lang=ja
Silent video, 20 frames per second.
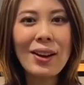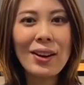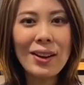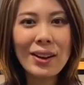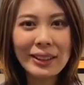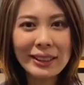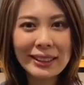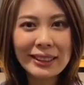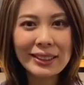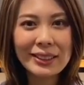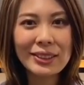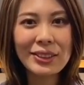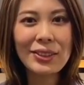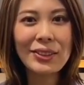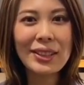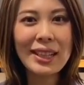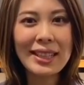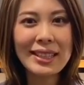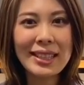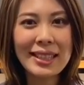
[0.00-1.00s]
本日
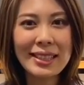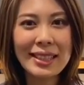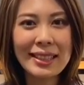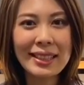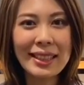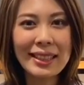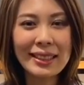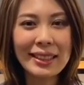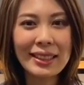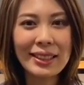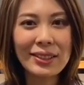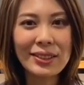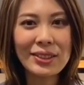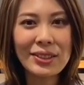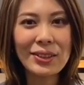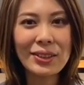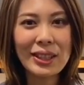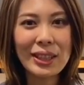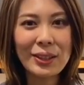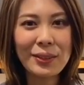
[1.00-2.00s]
紹介させていただく
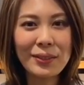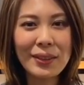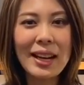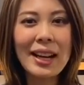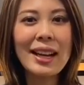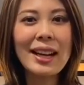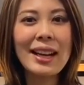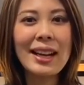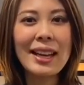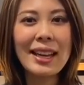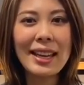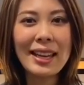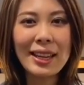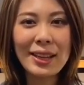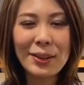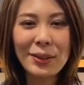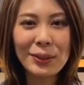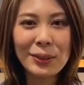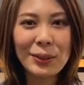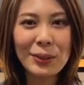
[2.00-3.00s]
商品は
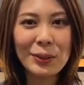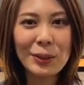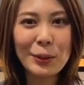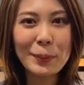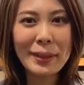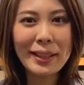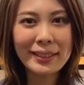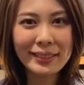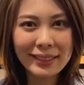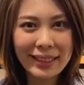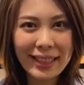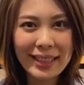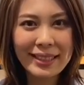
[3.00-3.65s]
A4 トートバッグで